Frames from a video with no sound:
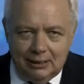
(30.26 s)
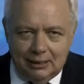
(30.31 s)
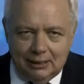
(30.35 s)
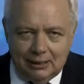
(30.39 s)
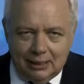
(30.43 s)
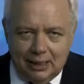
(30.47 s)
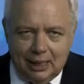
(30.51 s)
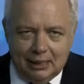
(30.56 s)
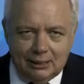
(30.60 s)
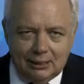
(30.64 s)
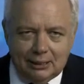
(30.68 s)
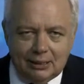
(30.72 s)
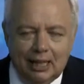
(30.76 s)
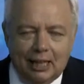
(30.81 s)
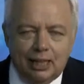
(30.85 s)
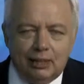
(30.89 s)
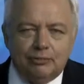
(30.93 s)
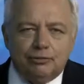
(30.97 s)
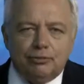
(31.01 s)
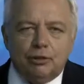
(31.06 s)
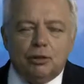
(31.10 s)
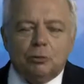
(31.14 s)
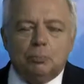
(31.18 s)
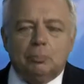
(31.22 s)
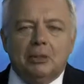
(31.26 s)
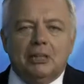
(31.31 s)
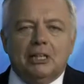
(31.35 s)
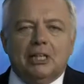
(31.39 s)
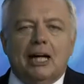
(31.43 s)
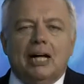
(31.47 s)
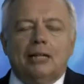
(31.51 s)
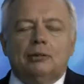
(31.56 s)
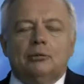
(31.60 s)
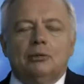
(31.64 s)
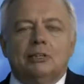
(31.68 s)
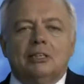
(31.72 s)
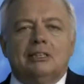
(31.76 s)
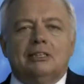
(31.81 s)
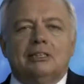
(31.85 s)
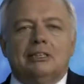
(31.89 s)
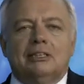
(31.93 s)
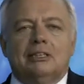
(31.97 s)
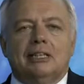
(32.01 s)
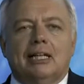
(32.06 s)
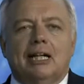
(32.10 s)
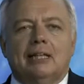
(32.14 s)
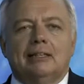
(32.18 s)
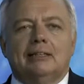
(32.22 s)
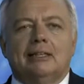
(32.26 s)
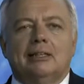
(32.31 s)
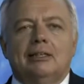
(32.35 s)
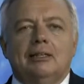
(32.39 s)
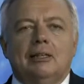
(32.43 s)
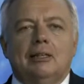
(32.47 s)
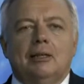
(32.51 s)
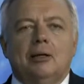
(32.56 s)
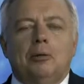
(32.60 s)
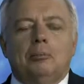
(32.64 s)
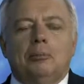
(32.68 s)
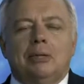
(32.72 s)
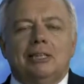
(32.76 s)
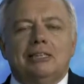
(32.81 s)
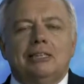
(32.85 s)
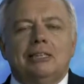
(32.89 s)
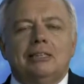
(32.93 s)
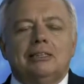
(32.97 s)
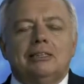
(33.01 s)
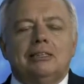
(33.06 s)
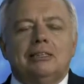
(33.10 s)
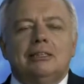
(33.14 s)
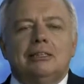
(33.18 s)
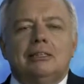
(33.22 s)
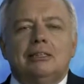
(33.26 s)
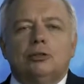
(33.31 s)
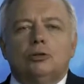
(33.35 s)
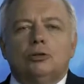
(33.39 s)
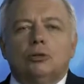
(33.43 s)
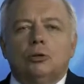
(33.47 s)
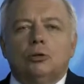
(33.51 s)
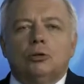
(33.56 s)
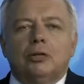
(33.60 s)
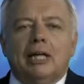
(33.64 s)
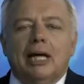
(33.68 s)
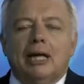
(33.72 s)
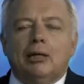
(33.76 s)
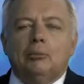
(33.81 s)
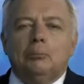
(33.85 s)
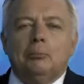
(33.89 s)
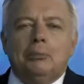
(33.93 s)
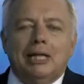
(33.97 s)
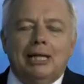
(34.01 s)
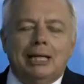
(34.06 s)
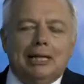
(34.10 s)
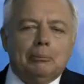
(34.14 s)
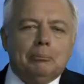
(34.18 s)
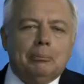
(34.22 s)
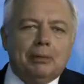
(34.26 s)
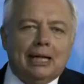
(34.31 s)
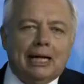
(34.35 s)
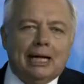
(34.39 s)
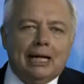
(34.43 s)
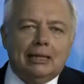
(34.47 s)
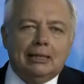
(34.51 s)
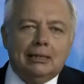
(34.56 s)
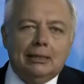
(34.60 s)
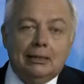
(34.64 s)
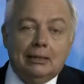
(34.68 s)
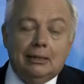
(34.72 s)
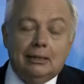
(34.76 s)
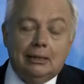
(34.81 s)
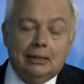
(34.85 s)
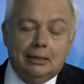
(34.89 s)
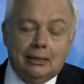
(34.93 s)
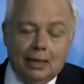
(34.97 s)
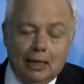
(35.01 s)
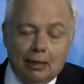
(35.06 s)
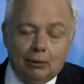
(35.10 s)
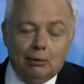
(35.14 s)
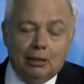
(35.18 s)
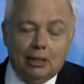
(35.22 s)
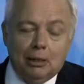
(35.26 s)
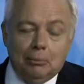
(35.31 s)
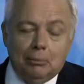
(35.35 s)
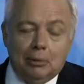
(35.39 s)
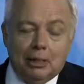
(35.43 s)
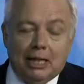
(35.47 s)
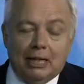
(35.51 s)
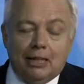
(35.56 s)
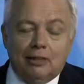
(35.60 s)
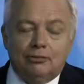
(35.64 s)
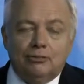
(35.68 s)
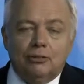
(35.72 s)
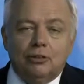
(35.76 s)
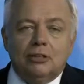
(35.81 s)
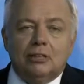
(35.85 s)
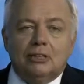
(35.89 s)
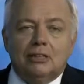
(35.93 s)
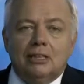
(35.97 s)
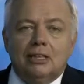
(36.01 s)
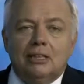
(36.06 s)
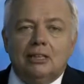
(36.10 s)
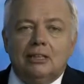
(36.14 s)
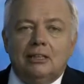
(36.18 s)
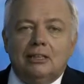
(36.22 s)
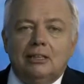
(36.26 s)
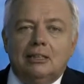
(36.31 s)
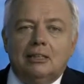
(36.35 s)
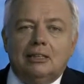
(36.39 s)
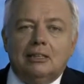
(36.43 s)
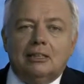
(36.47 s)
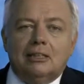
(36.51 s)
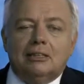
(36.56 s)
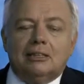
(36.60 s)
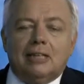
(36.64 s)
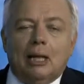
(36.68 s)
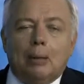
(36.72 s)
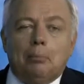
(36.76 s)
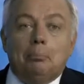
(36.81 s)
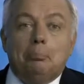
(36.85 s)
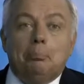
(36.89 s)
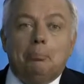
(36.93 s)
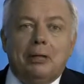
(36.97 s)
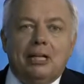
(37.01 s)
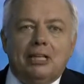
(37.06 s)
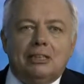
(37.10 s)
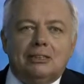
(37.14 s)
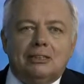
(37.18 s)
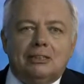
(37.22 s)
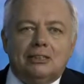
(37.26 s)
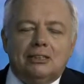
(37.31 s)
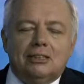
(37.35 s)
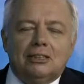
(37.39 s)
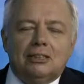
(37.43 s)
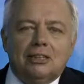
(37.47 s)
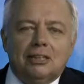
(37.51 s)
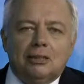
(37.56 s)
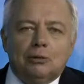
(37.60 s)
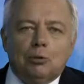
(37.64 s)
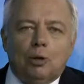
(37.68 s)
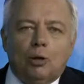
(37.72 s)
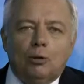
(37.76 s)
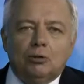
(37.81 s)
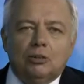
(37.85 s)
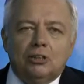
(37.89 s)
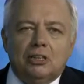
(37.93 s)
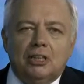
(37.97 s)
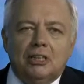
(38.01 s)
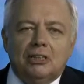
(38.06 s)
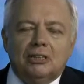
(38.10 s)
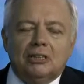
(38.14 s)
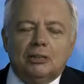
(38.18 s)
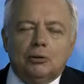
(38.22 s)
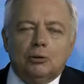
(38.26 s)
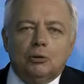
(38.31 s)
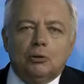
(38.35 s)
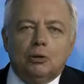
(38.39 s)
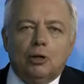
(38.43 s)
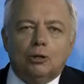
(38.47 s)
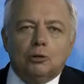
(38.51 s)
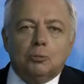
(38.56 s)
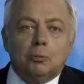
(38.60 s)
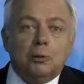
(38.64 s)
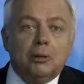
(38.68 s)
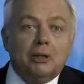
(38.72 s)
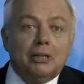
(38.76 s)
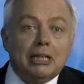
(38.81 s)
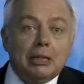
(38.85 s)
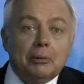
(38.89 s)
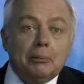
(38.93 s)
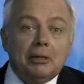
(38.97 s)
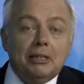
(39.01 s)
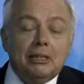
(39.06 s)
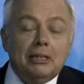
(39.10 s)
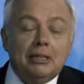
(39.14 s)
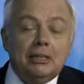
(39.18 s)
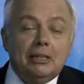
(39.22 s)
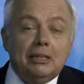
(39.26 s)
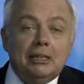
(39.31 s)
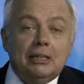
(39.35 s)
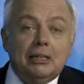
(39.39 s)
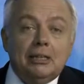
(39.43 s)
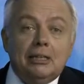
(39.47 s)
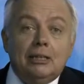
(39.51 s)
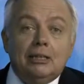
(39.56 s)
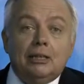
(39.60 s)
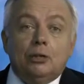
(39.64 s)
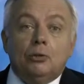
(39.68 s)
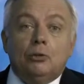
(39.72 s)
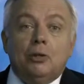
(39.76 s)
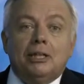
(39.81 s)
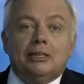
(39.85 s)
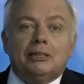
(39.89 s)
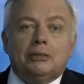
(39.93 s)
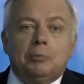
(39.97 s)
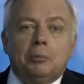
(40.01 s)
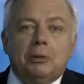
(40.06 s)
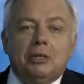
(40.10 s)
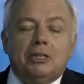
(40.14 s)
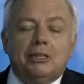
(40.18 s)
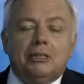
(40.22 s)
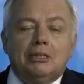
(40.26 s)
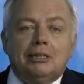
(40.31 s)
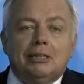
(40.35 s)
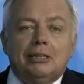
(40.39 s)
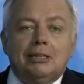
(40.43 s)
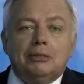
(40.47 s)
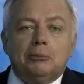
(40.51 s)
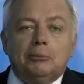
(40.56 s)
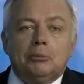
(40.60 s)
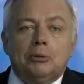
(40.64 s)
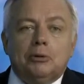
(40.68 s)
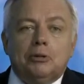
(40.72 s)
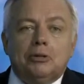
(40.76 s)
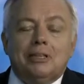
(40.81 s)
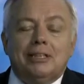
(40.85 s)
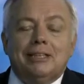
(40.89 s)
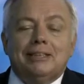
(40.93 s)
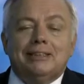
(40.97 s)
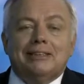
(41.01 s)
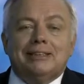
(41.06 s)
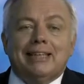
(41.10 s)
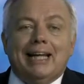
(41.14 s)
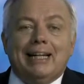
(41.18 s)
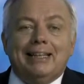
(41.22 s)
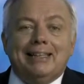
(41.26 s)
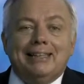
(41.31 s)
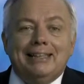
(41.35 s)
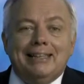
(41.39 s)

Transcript: Já já eu vou explicar do que se trata. Mas antes disso, eu quero me lembrar e quero lembrar a você que está prestigiando a audiência do nosso programa que o Espiritismo está